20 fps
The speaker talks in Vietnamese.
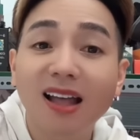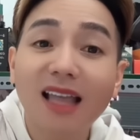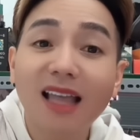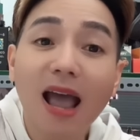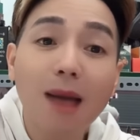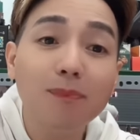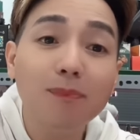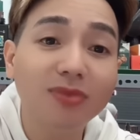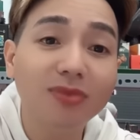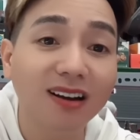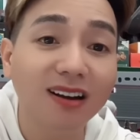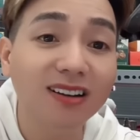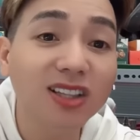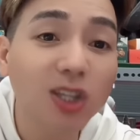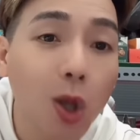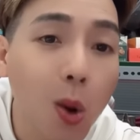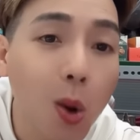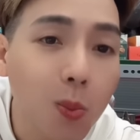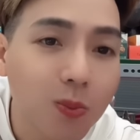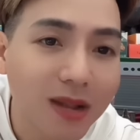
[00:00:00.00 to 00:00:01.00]
thám tử
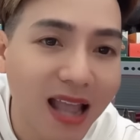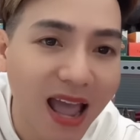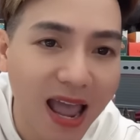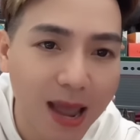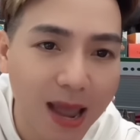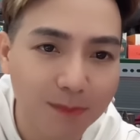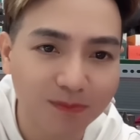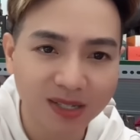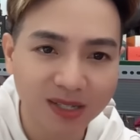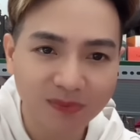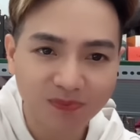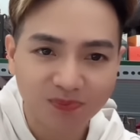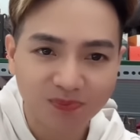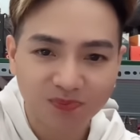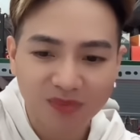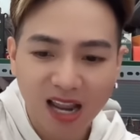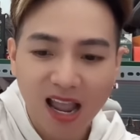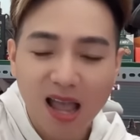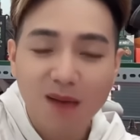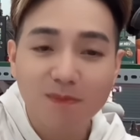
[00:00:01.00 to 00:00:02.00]
tốt làm á
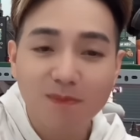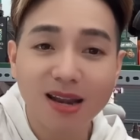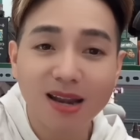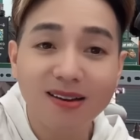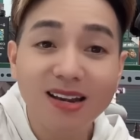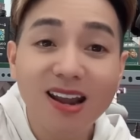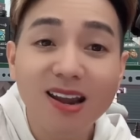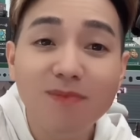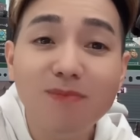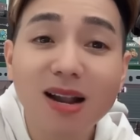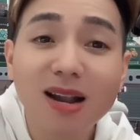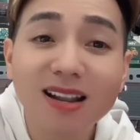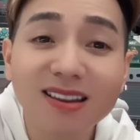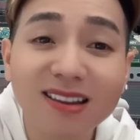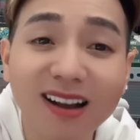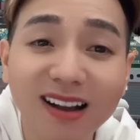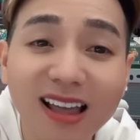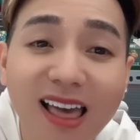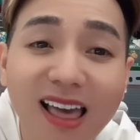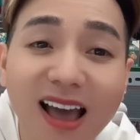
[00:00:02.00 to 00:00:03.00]
mày đi binh
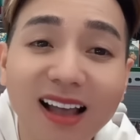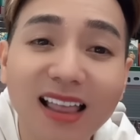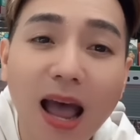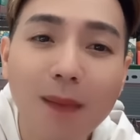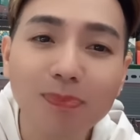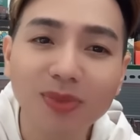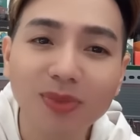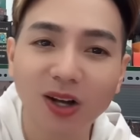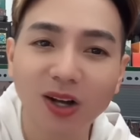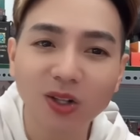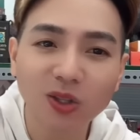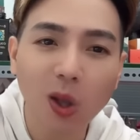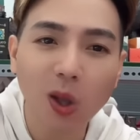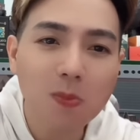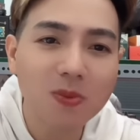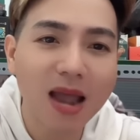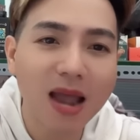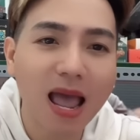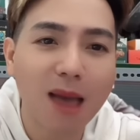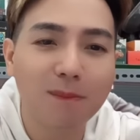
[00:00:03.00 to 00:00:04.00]
giật cái thằng thám tử
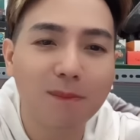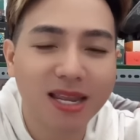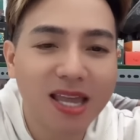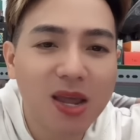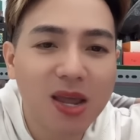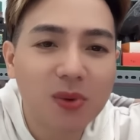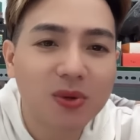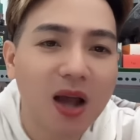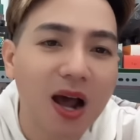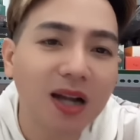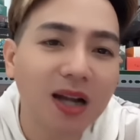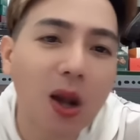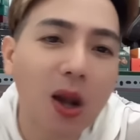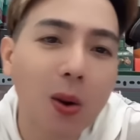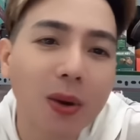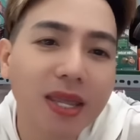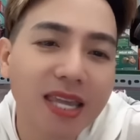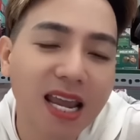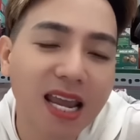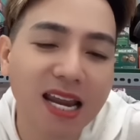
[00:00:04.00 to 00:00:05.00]
tốt làm mày kêu nó
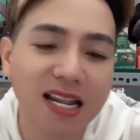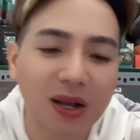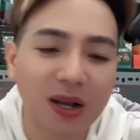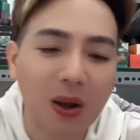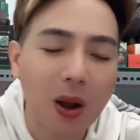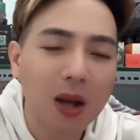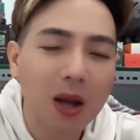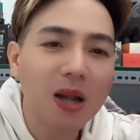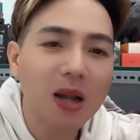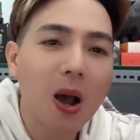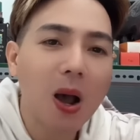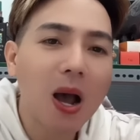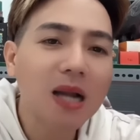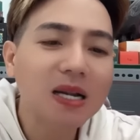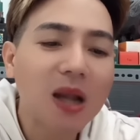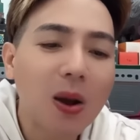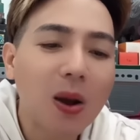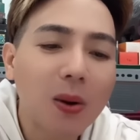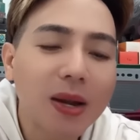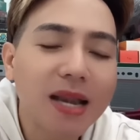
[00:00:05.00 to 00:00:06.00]
nói gì là có đó
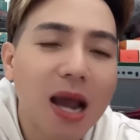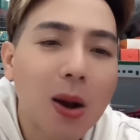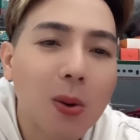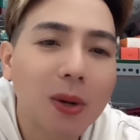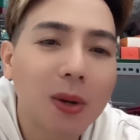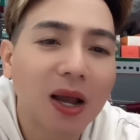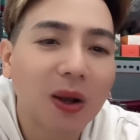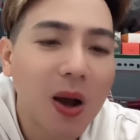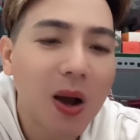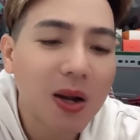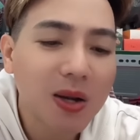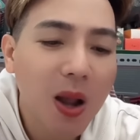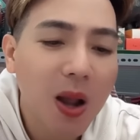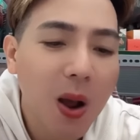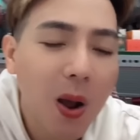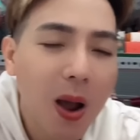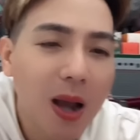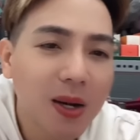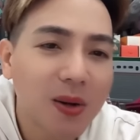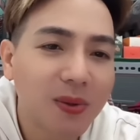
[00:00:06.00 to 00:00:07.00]
nói đâu là có
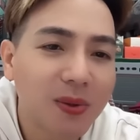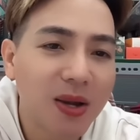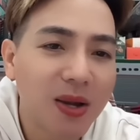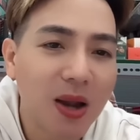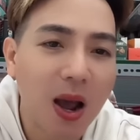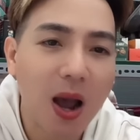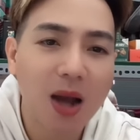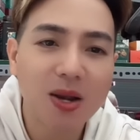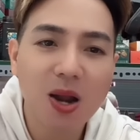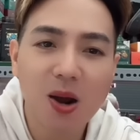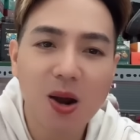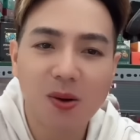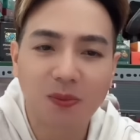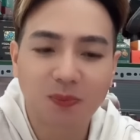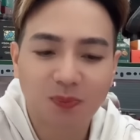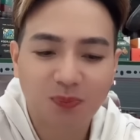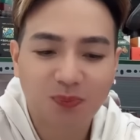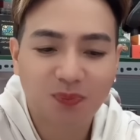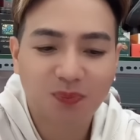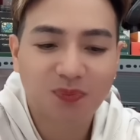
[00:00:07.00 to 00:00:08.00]
đó đồ này nọ đâu
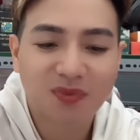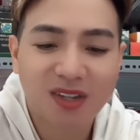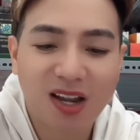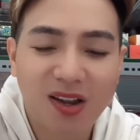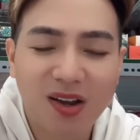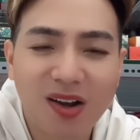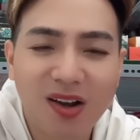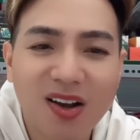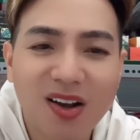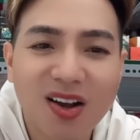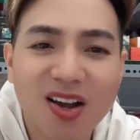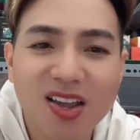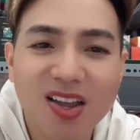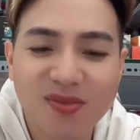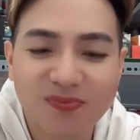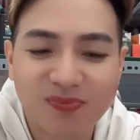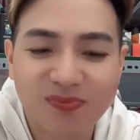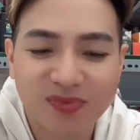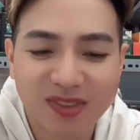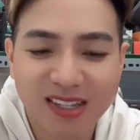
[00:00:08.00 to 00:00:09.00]
trời ơi
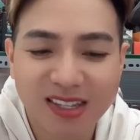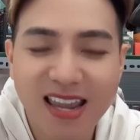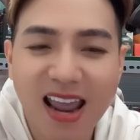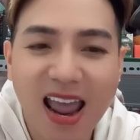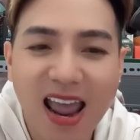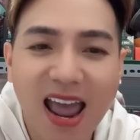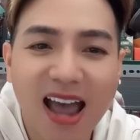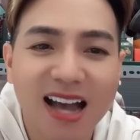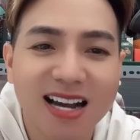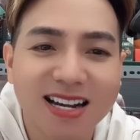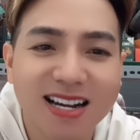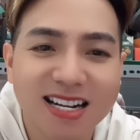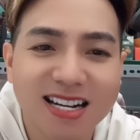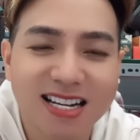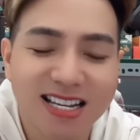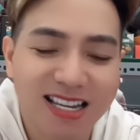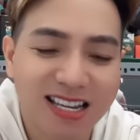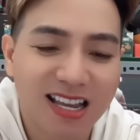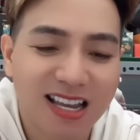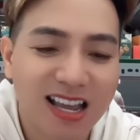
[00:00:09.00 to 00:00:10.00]
già
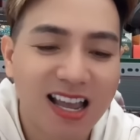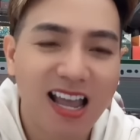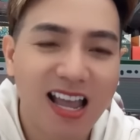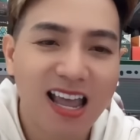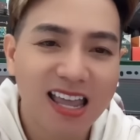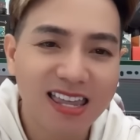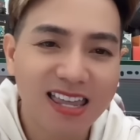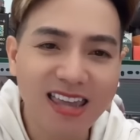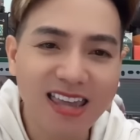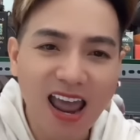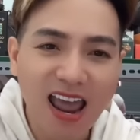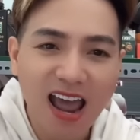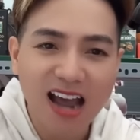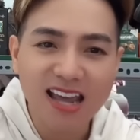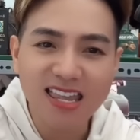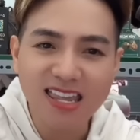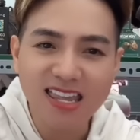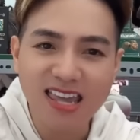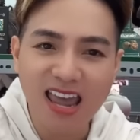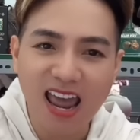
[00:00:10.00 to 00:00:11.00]
ơi già
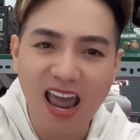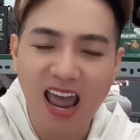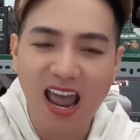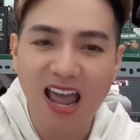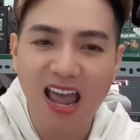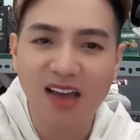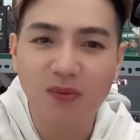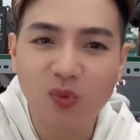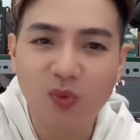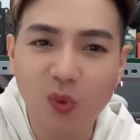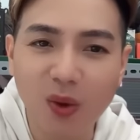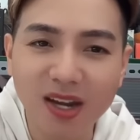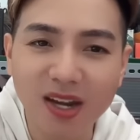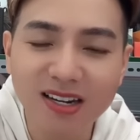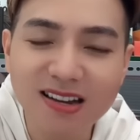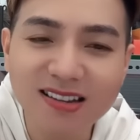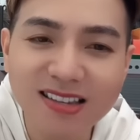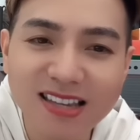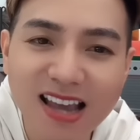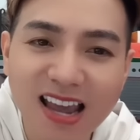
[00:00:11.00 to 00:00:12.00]
ơi già nguyễn
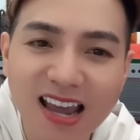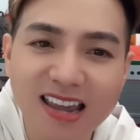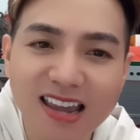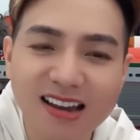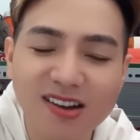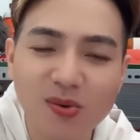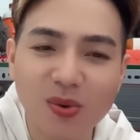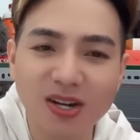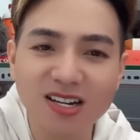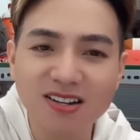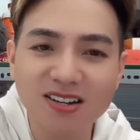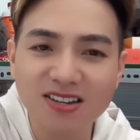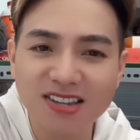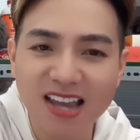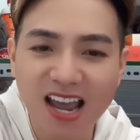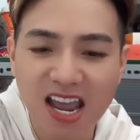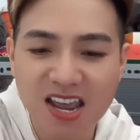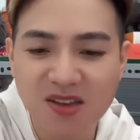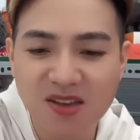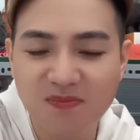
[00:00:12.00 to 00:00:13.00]
đức dây ơi nguyễn đức
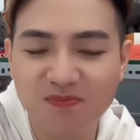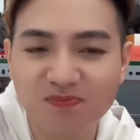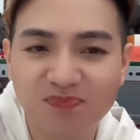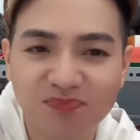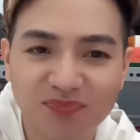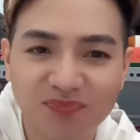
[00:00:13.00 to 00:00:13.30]
dây